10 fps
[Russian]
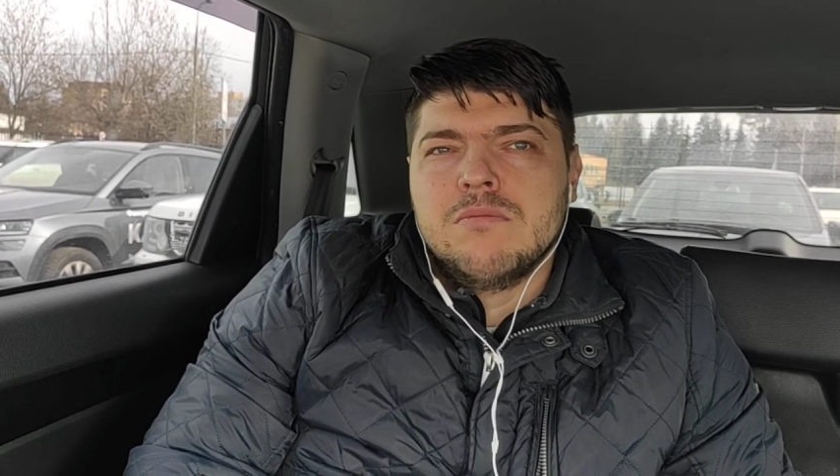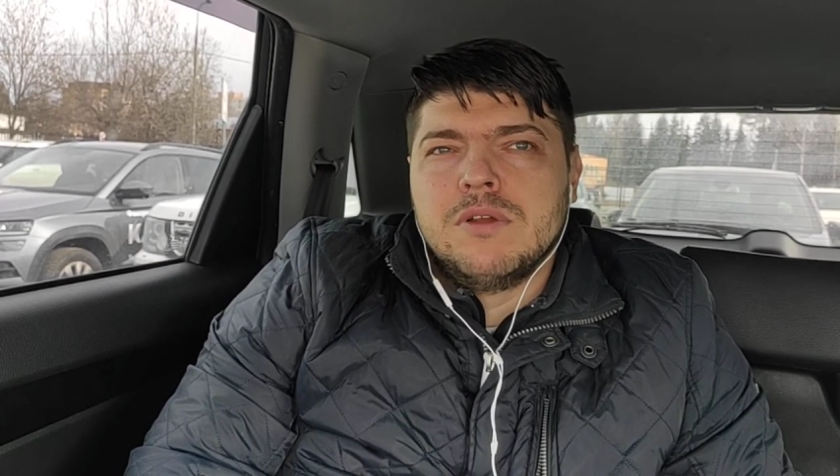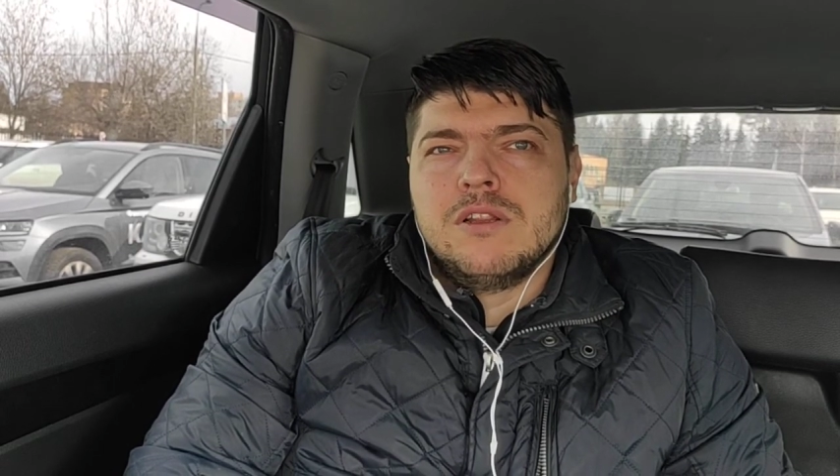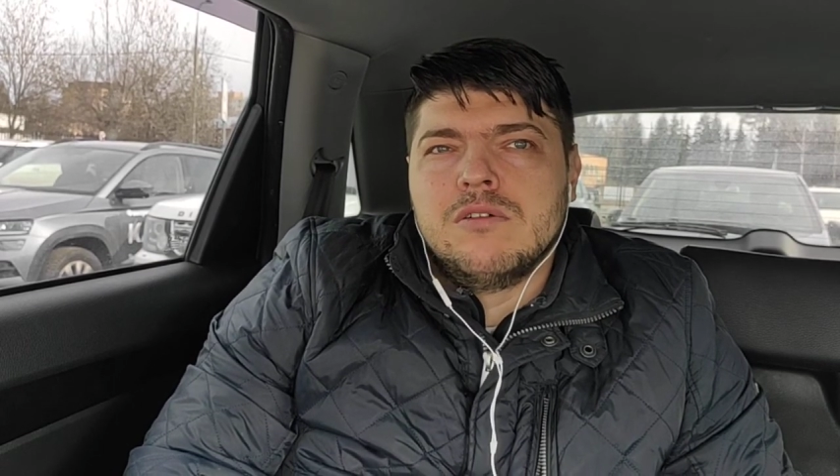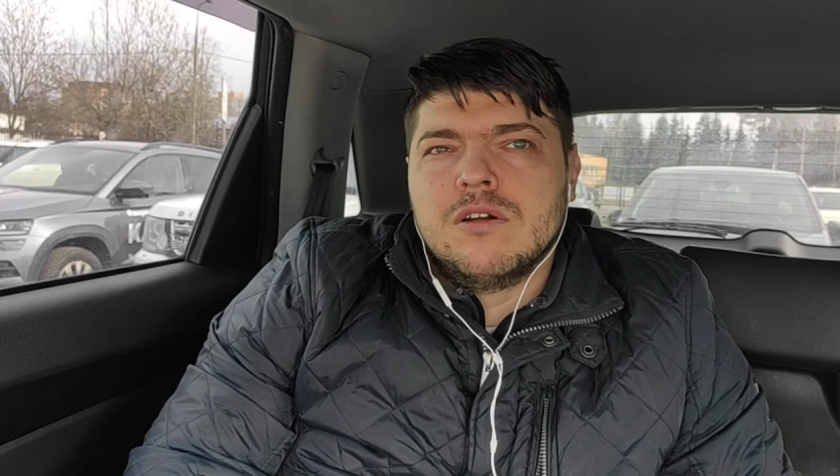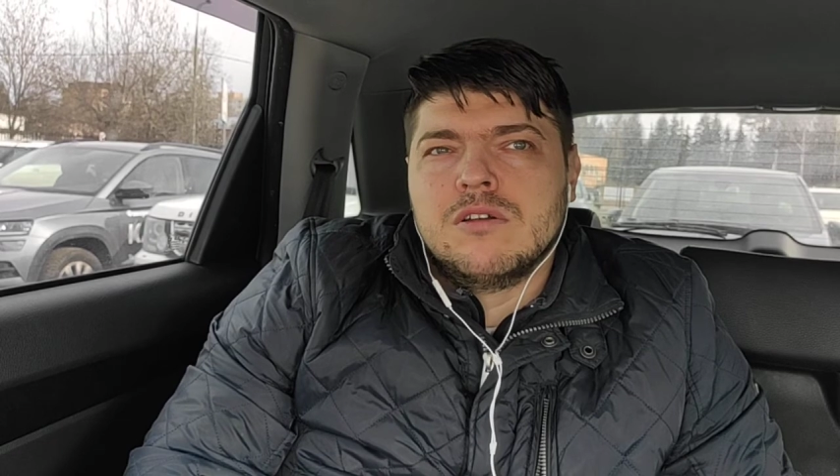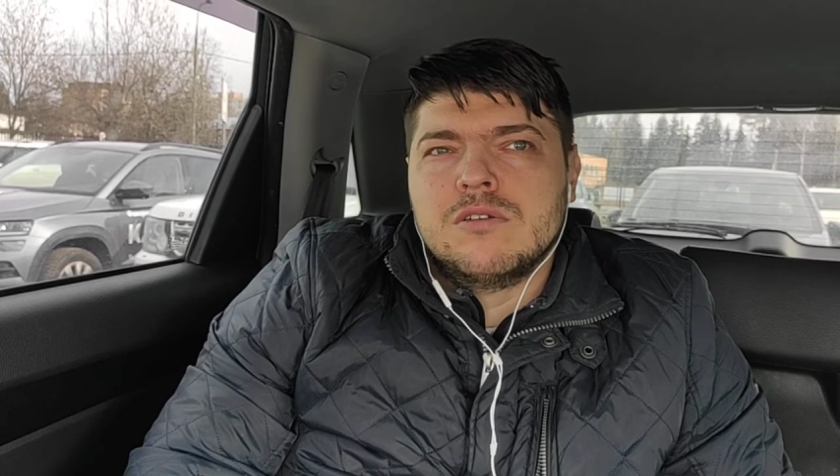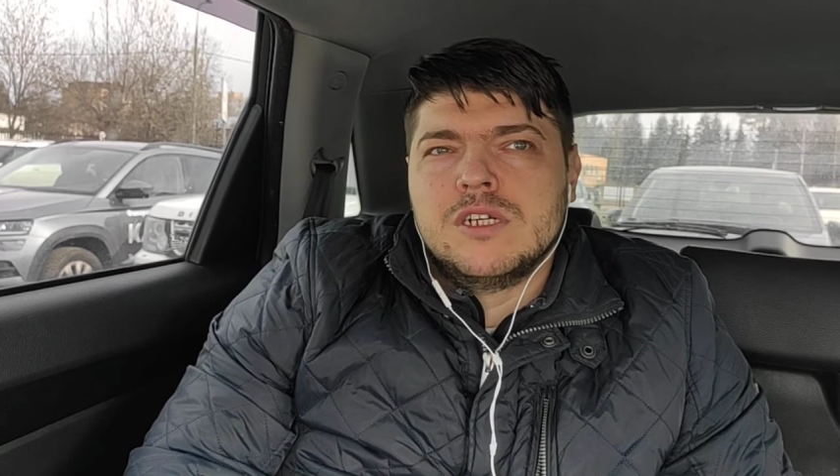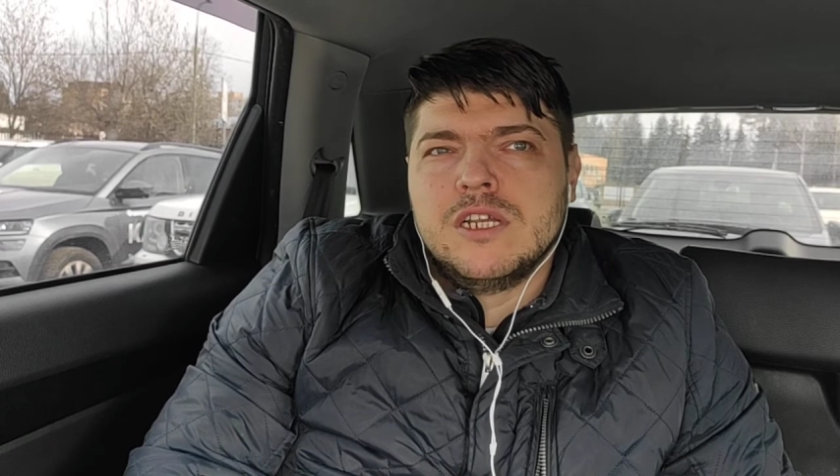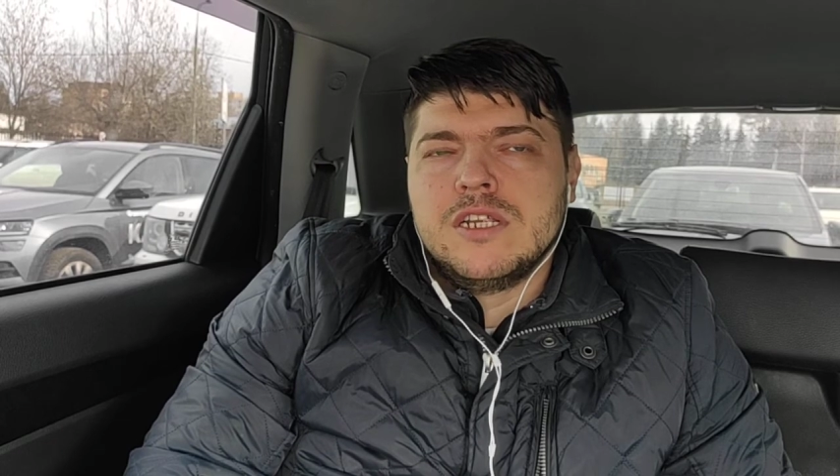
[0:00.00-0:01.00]
под то
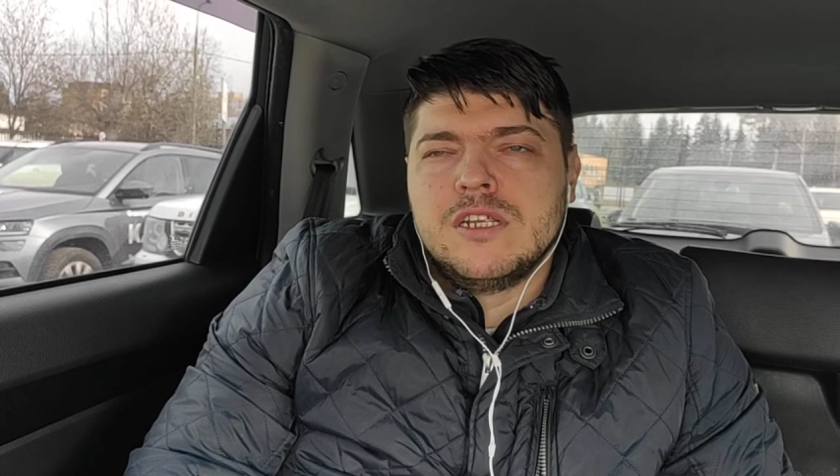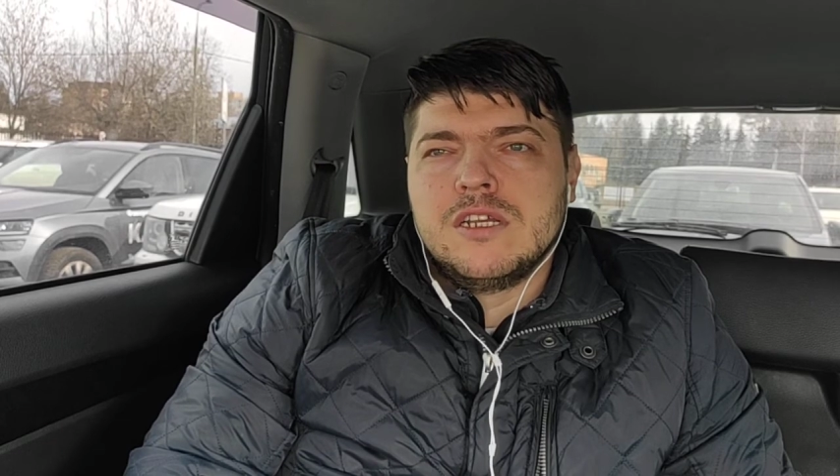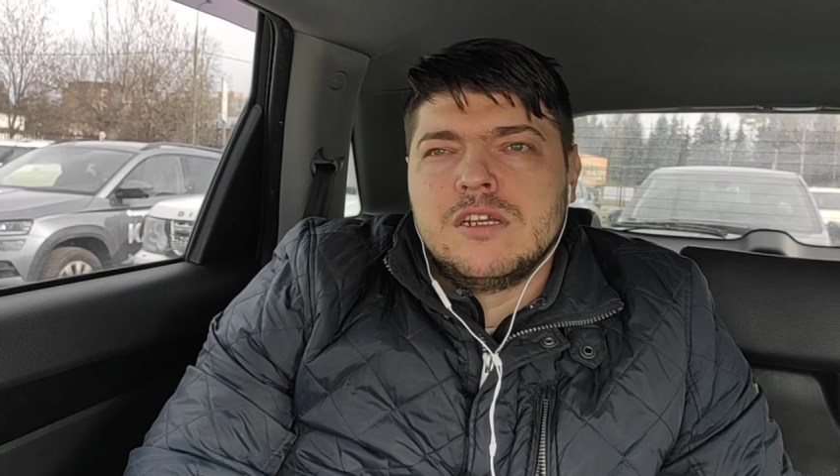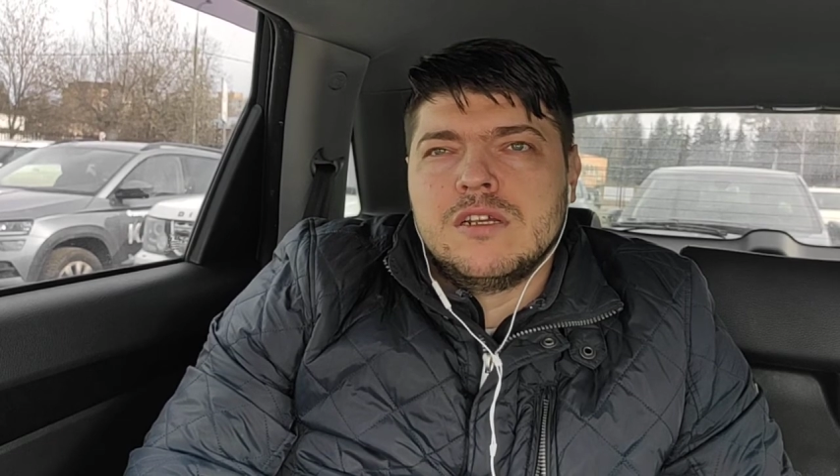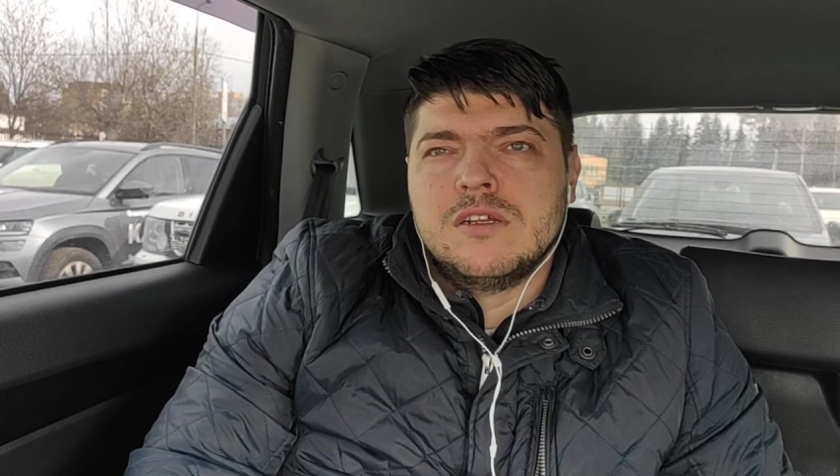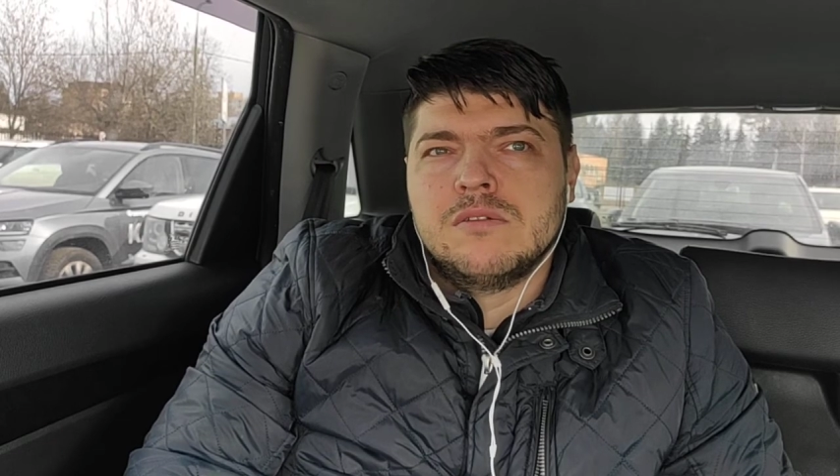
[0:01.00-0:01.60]
окружение,